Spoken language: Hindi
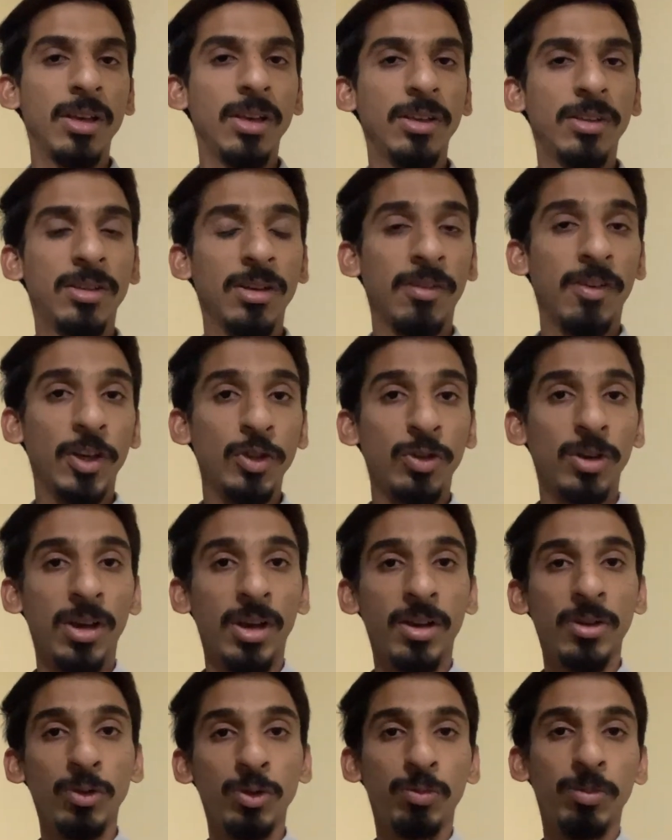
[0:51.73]
इस दफ़ा जो
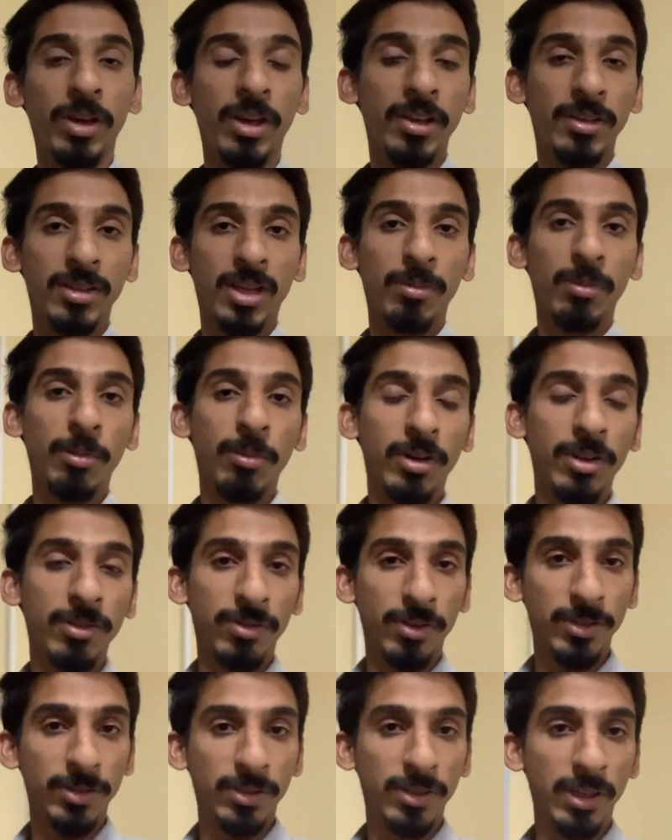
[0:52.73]
है उज्बेकिस्तान में मेरी
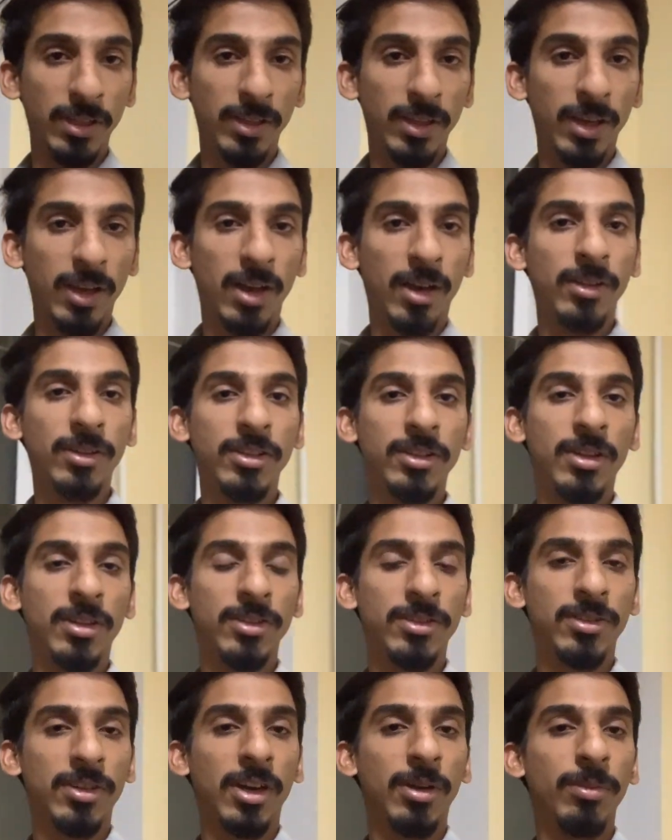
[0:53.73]
फर्स्ट ईद है आंधीजन
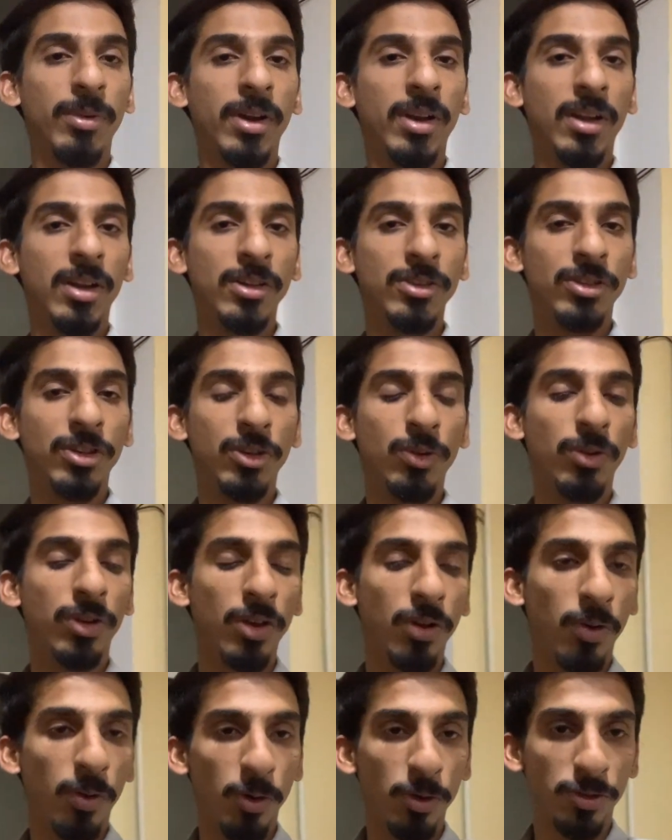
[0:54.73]
स्टेट मेडिकल इंस्टीट्यूट
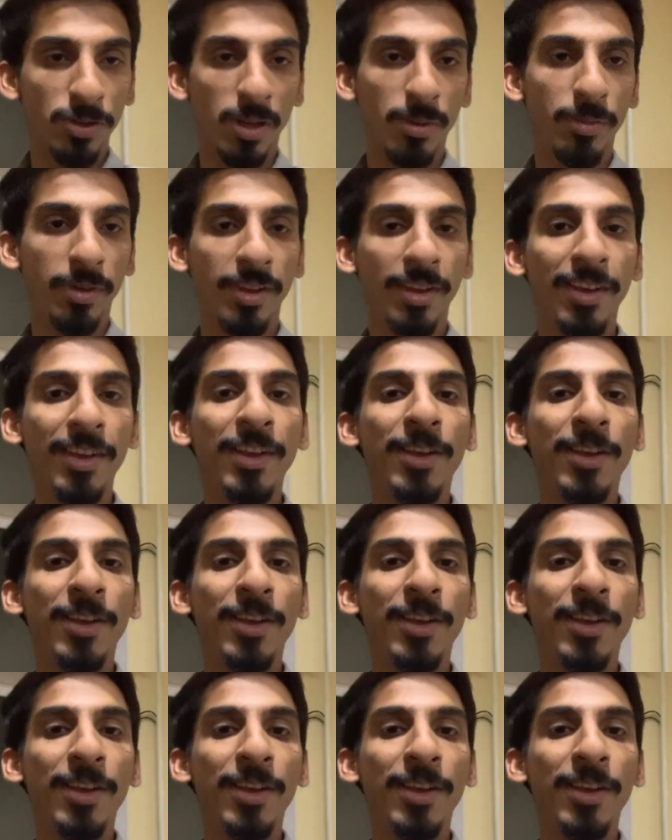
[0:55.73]
के हॉस्टल में